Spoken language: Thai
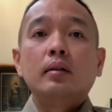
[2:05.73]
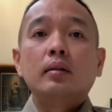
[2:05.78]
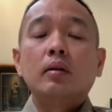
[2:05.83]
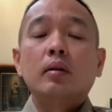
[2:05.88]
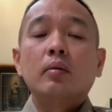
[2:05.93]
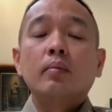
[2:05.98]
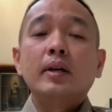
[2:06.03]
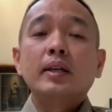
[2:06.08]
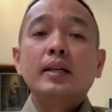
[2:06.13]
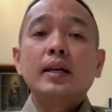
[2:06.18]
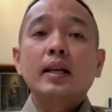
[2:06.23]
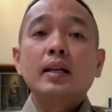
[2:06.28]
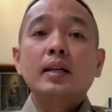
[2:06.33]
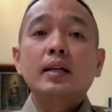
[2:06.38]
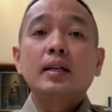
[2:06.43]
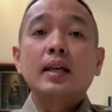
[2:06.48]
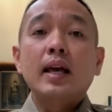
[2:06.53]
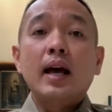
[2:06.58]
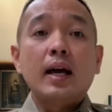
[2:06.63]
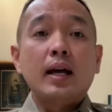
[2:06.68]
ก็ไม่ใช่เรื่
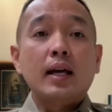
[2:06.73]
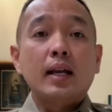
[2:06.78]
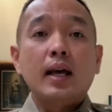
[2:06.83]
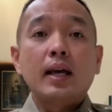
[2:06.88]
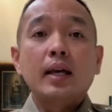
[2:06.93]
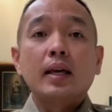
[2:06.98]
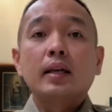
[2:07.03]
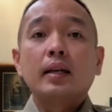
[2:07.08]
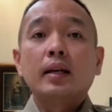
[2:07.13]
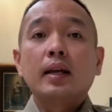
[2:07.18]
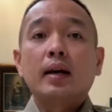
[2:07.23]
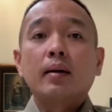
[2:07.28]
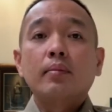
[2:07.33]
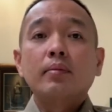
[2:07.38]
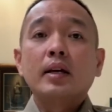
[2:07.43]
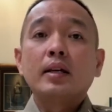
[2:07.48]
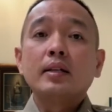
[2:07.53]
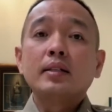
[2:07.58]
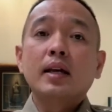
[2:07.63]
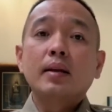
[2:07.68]
องยากอะไรนะครับ
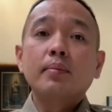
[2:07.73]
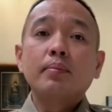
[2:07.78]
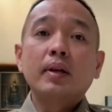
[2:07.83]
อย่างเช่น